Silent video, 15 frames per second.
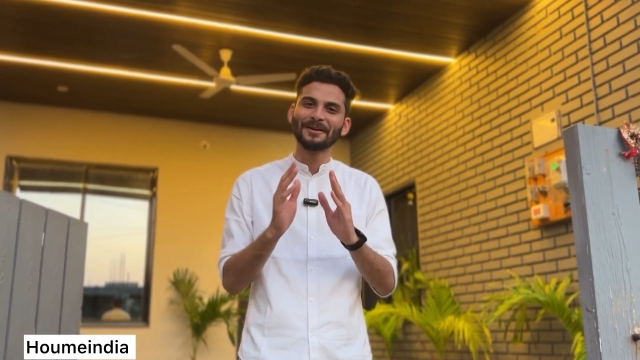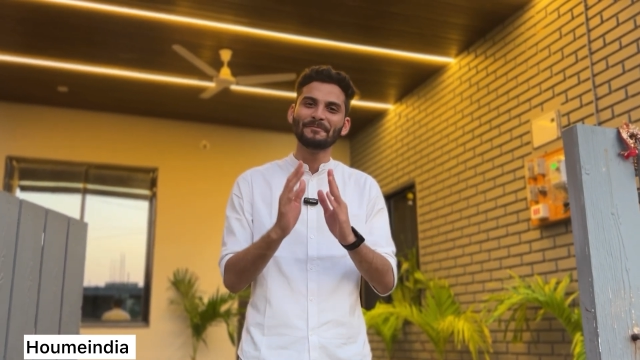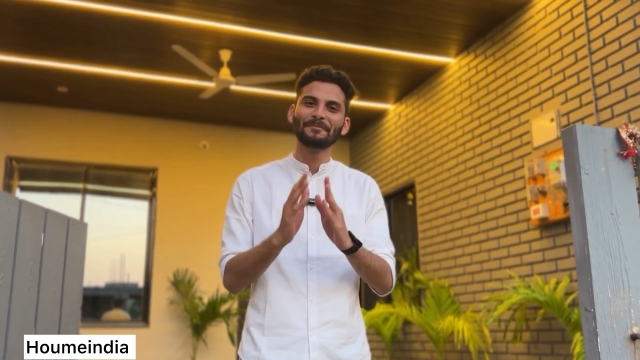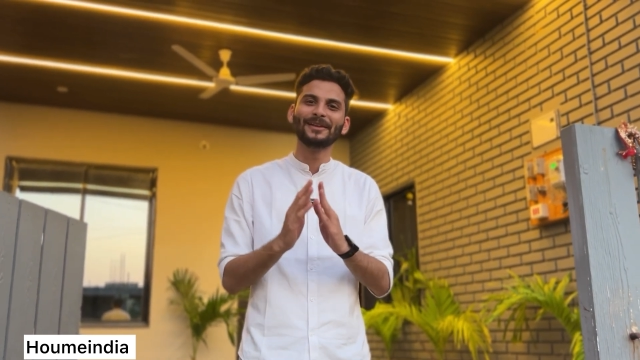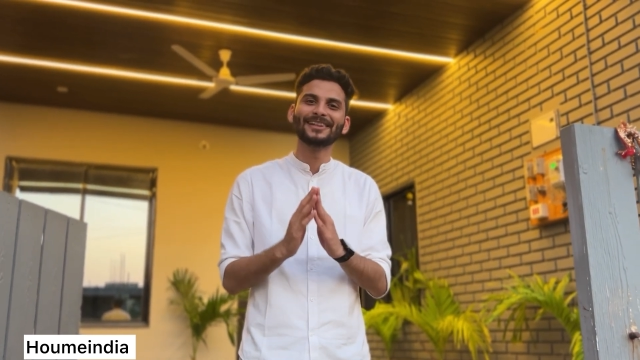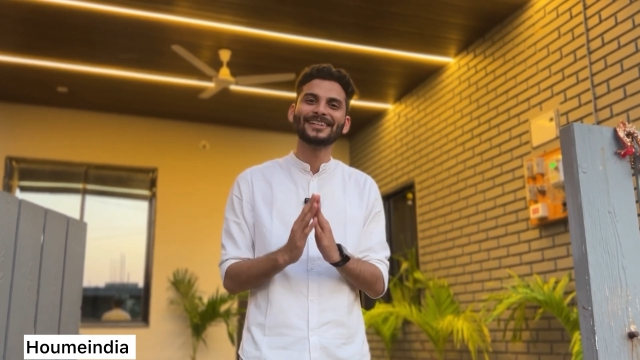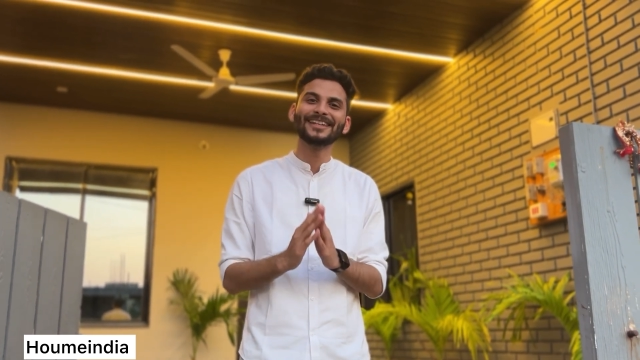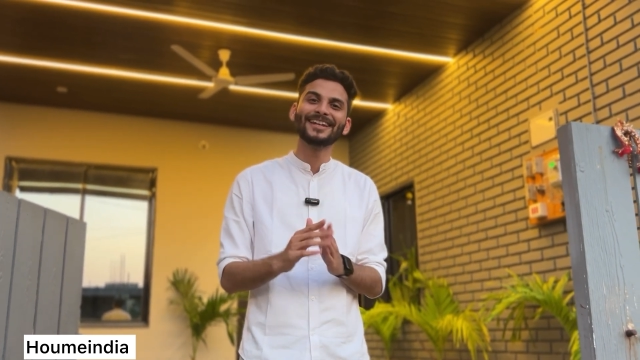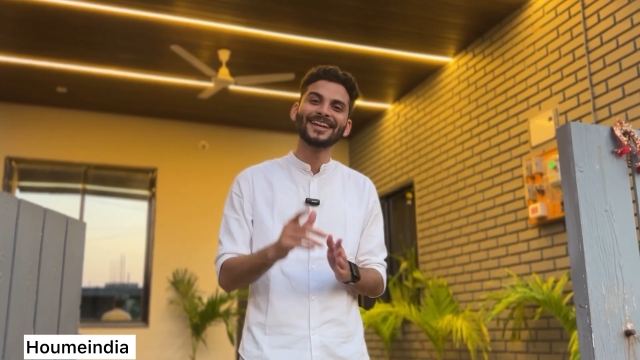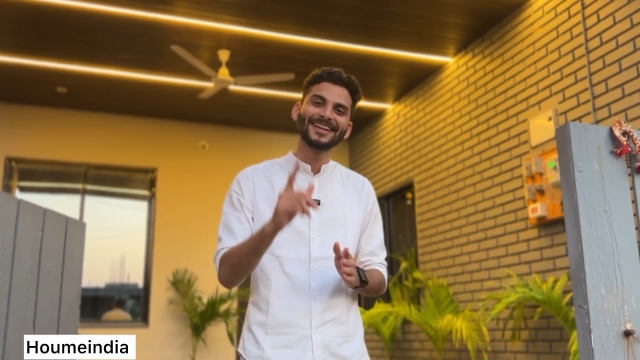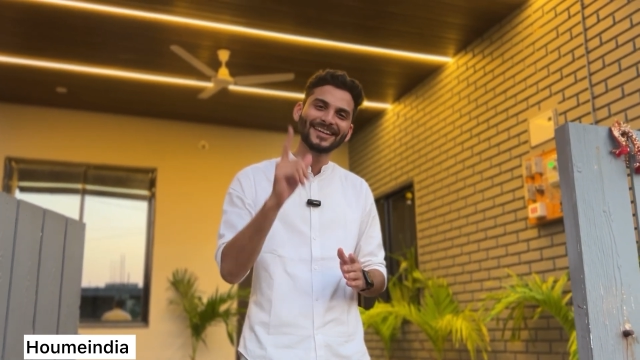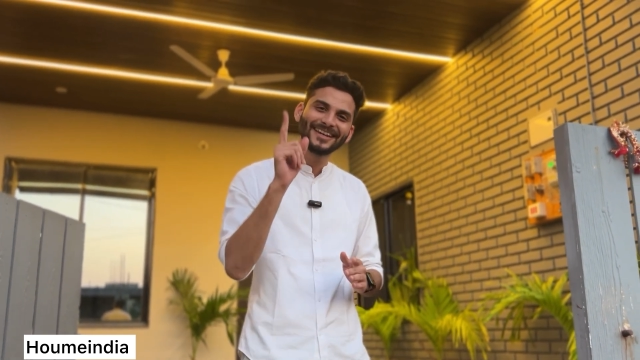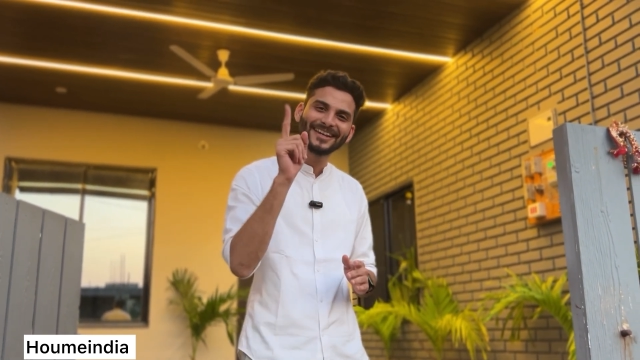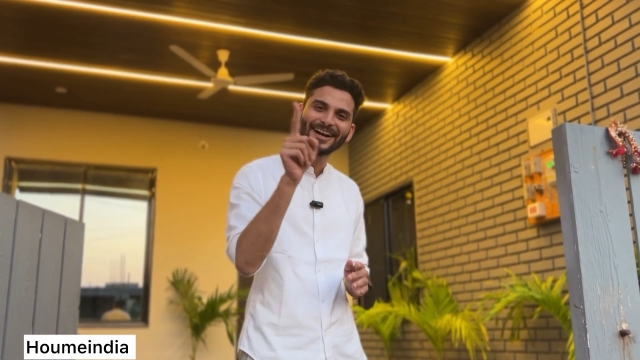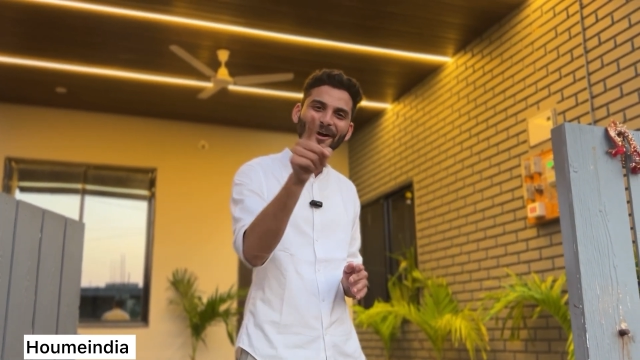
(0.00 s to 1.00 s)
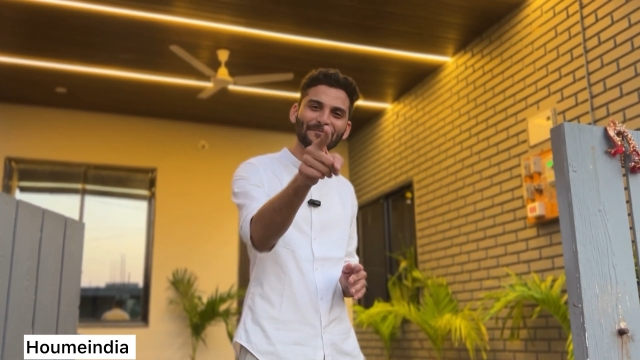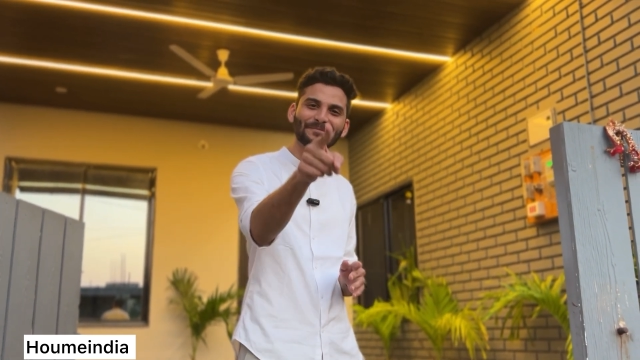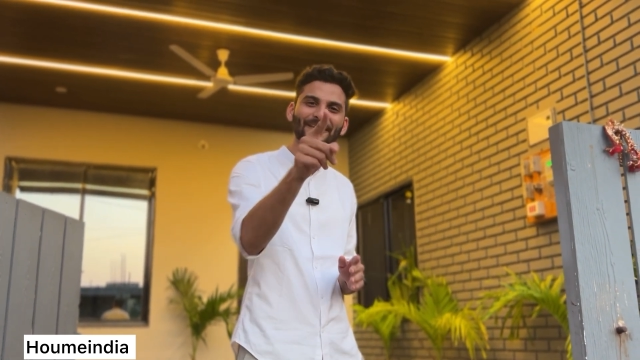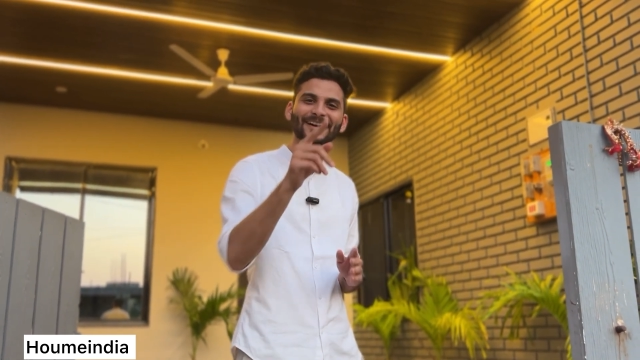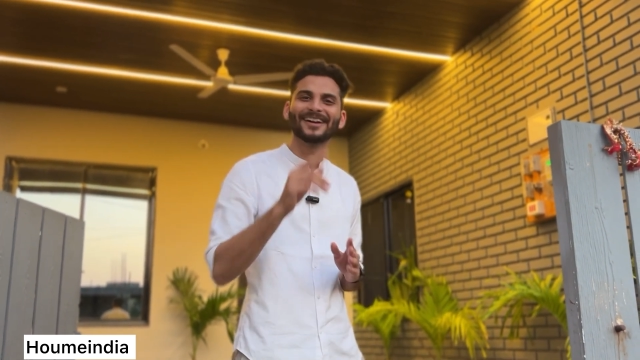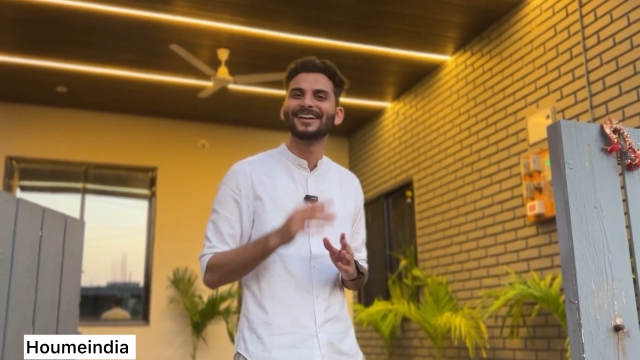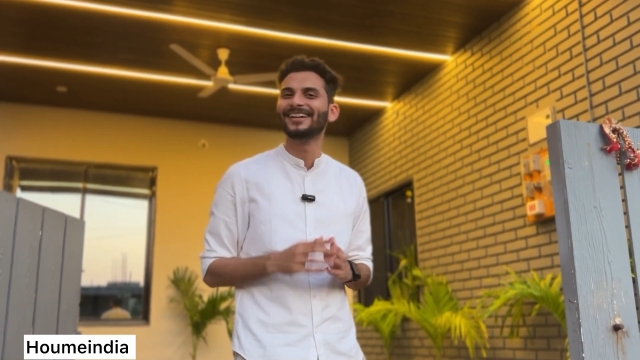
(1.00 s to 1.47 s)
मिलती रहेगी
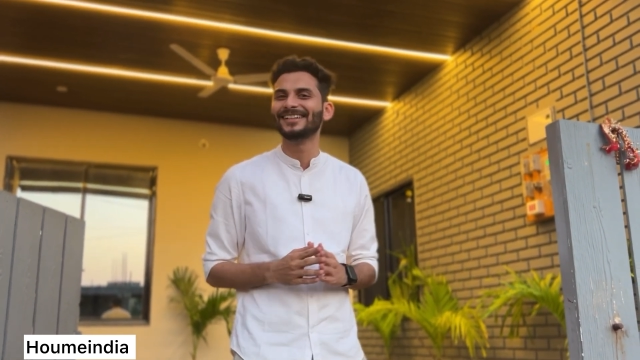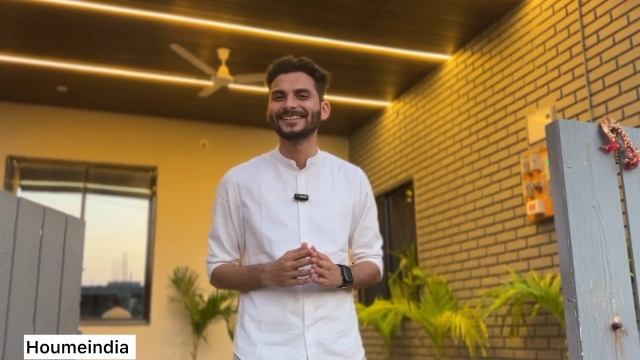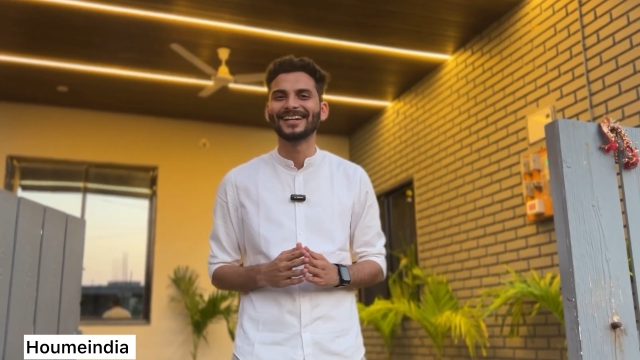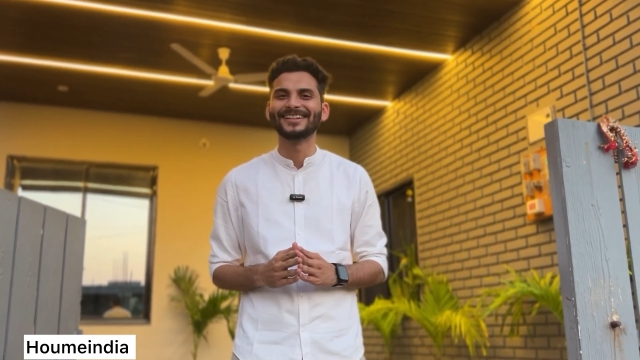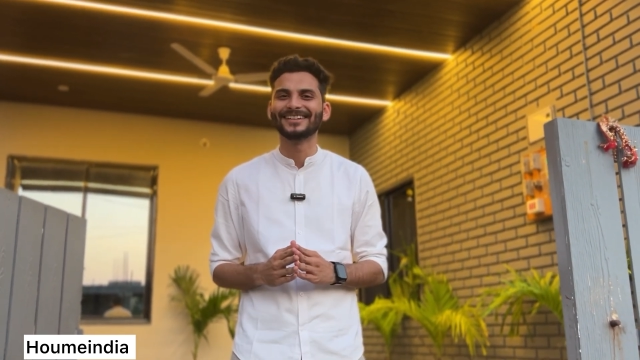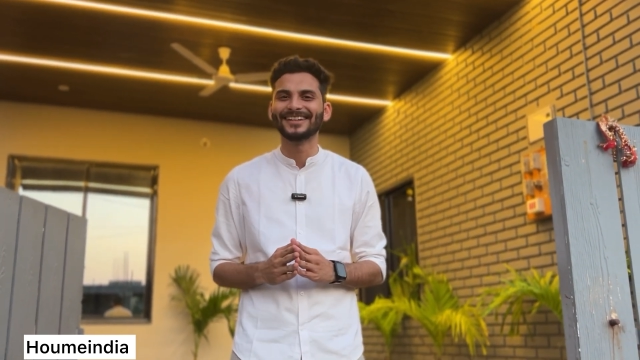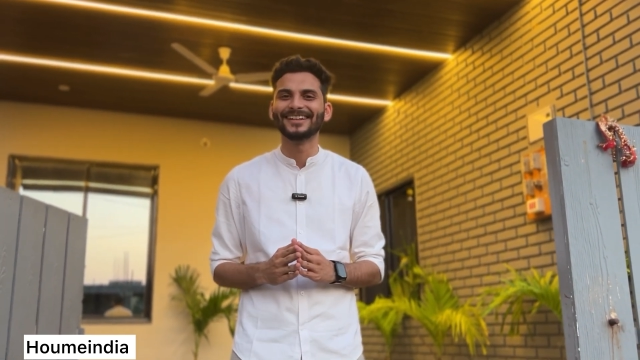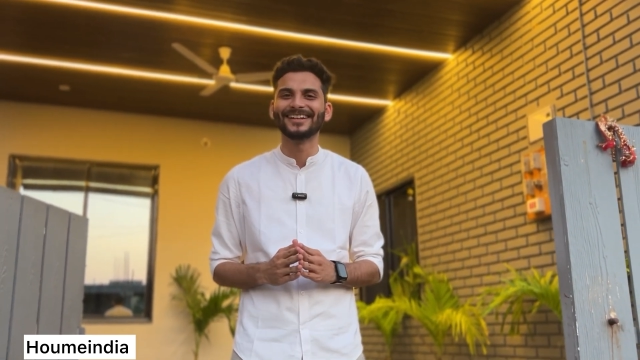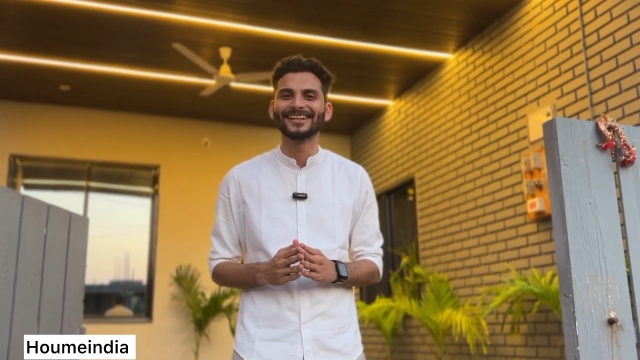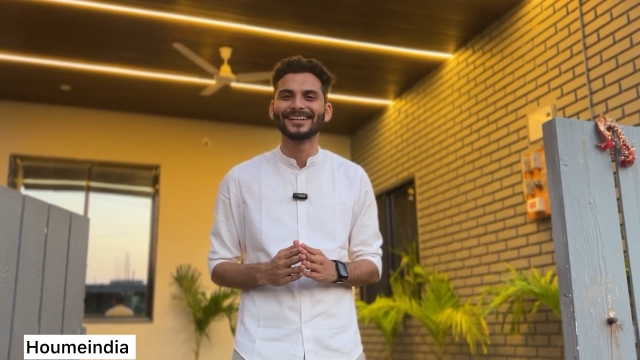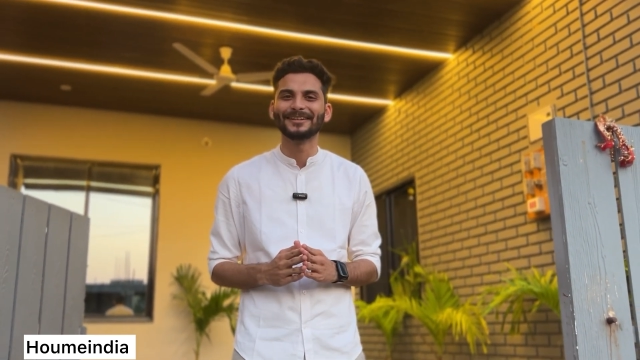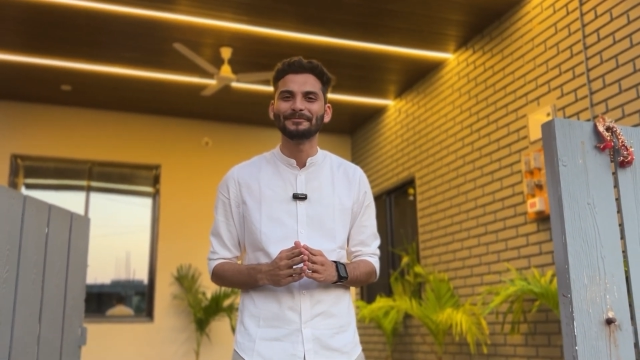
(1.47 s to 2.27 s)
अपना घर डिजाइन करने के